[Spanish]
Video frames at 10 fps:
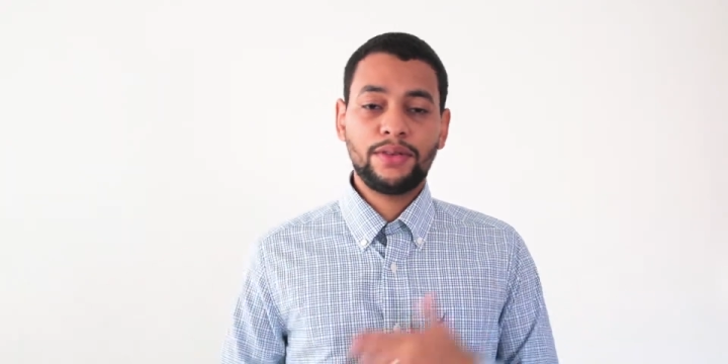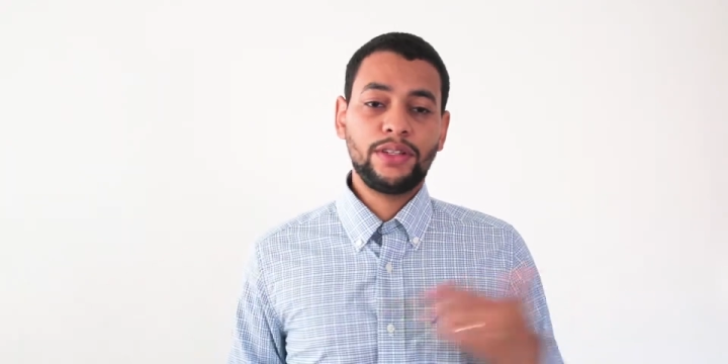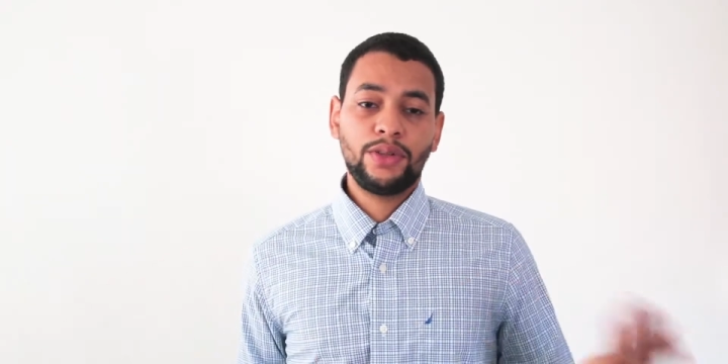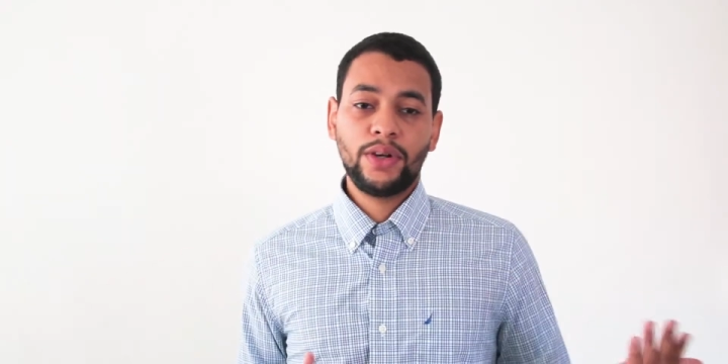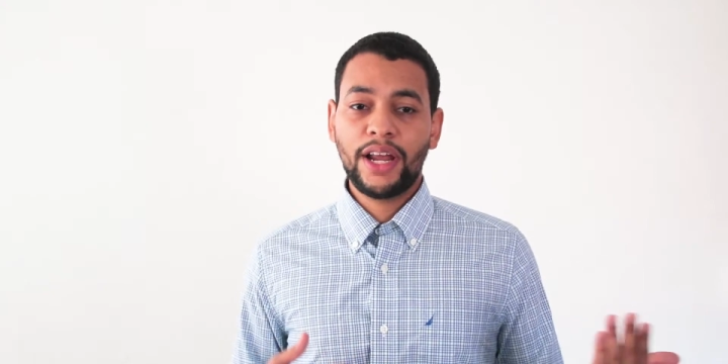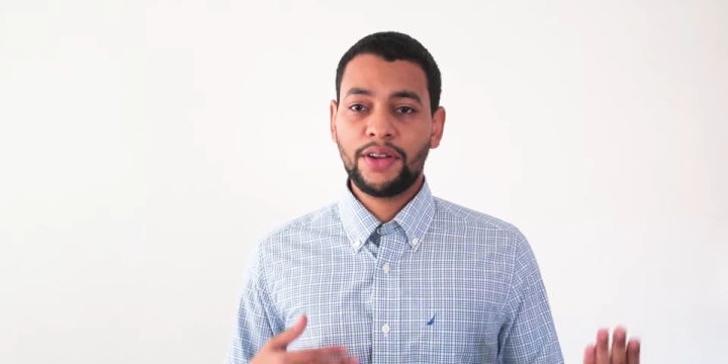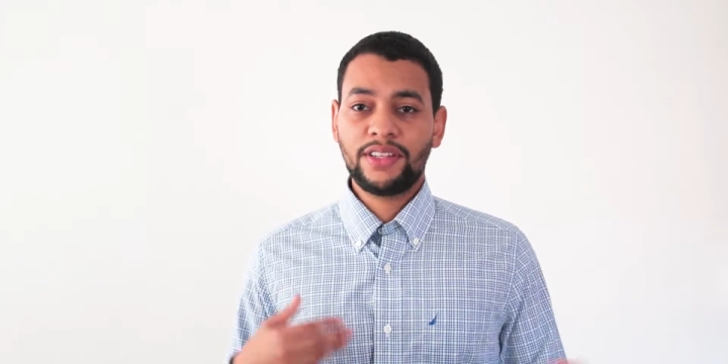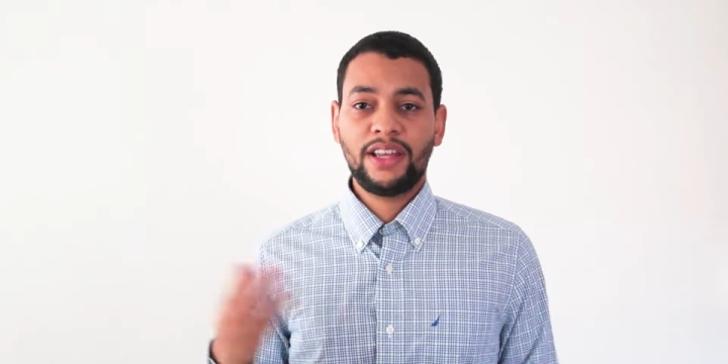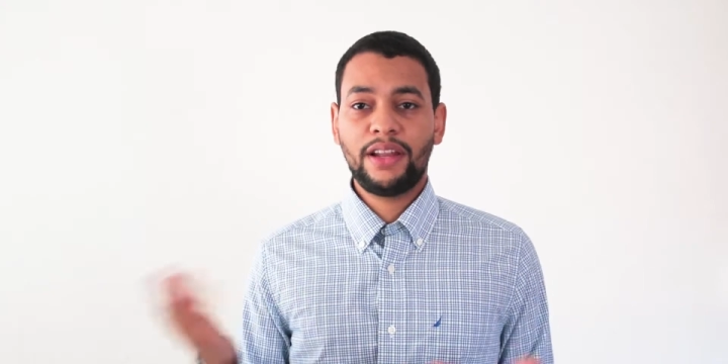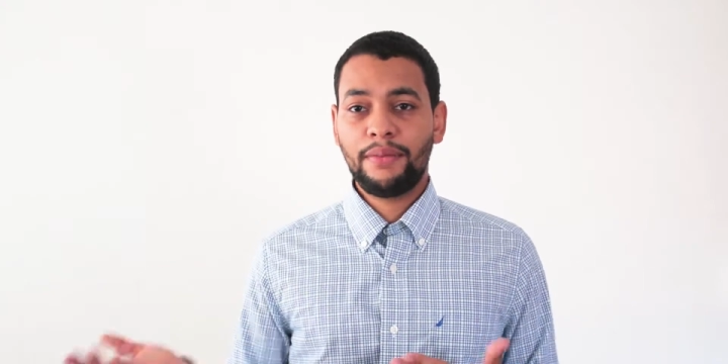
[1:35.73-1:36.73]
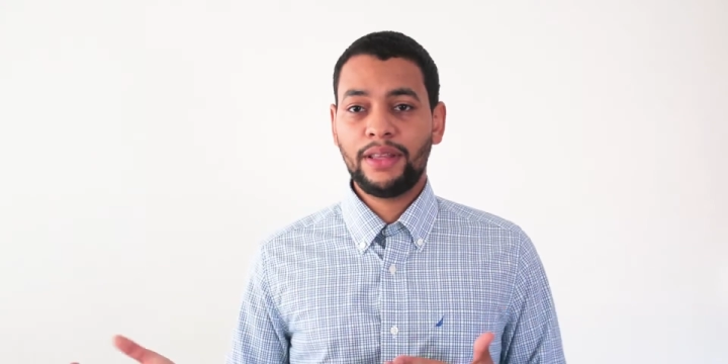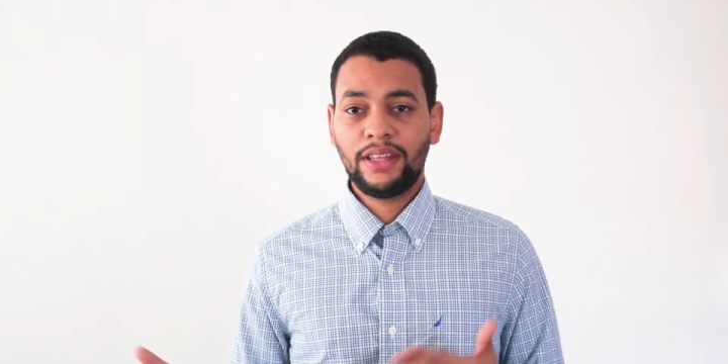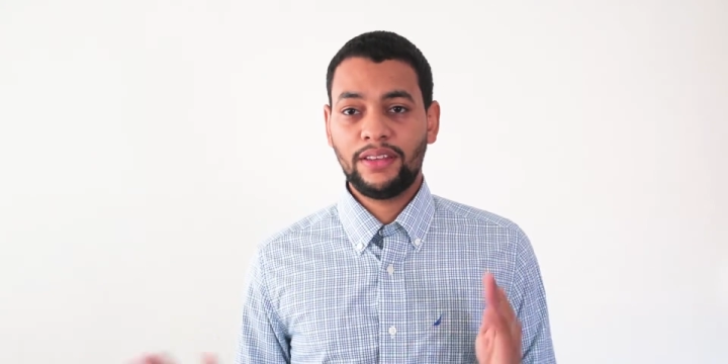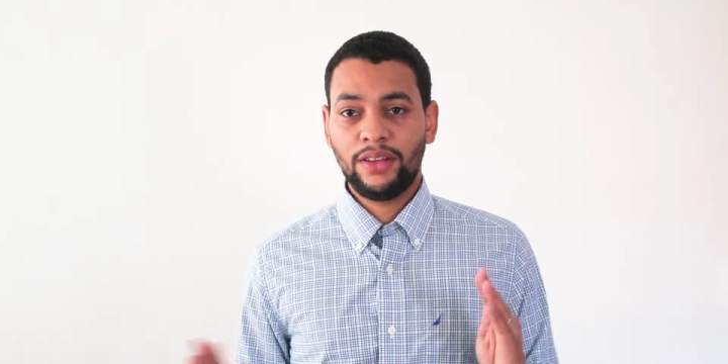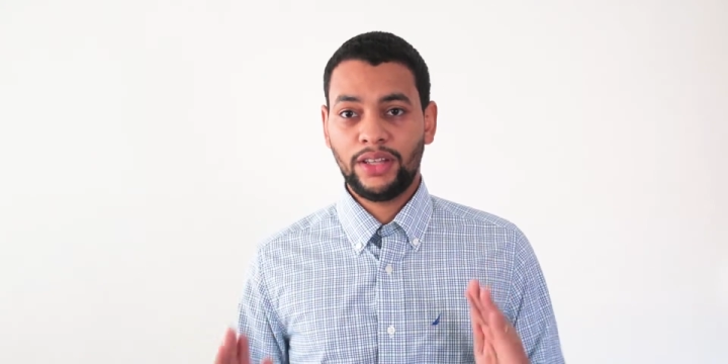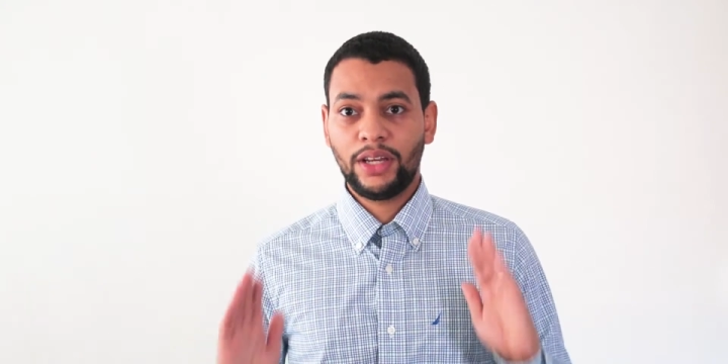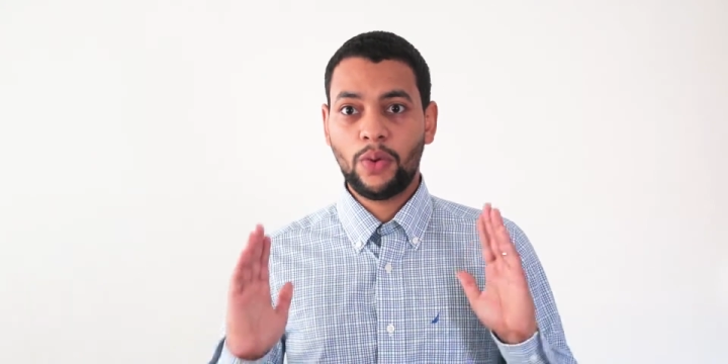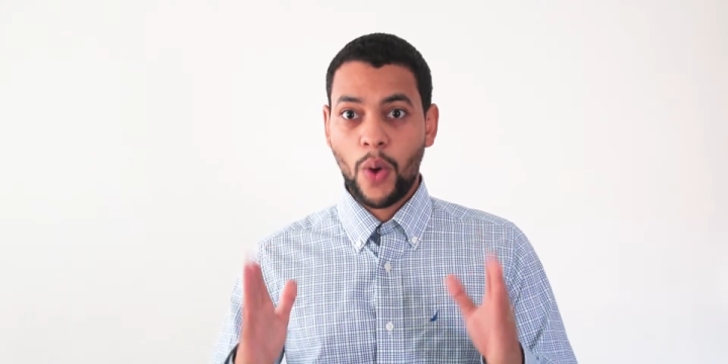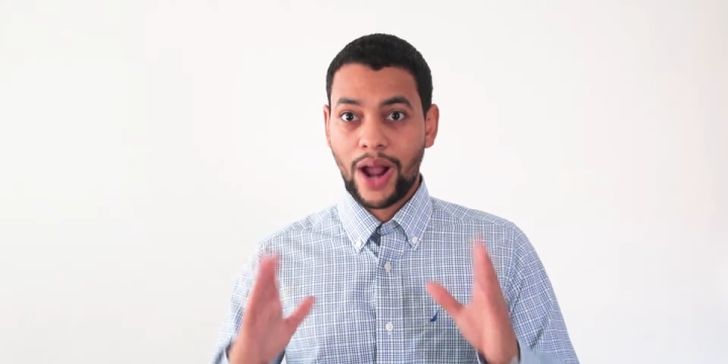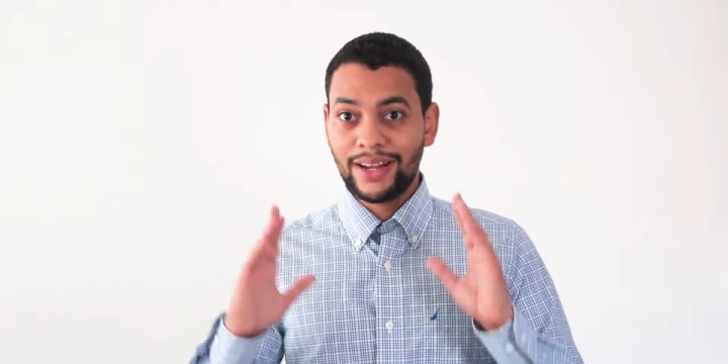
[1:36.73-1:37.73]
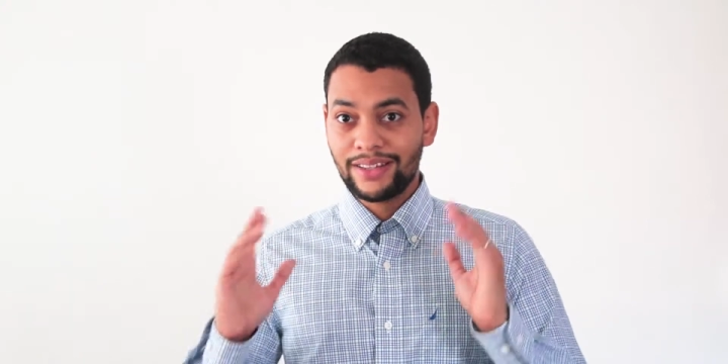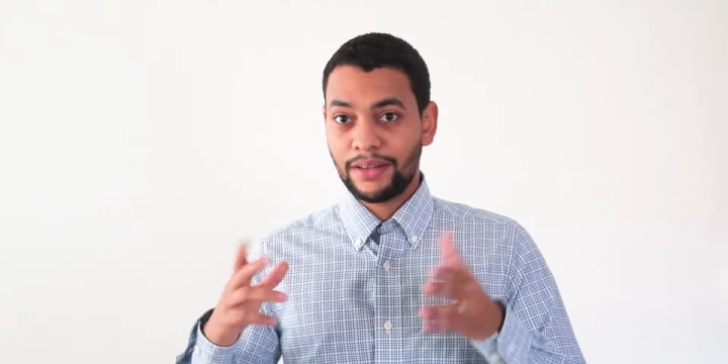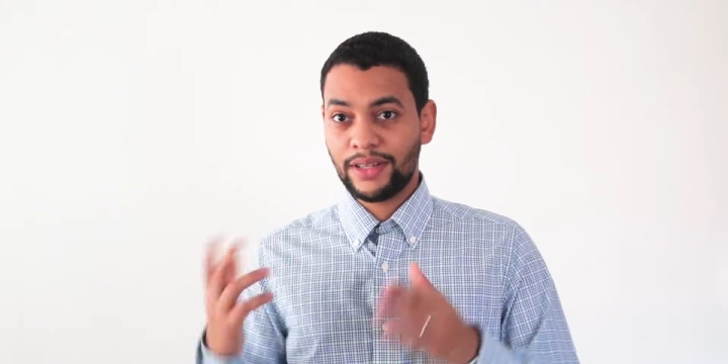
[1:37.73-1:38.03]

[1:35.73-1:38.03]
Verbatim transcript: una historia y no necesariamente diciéndote cuál es el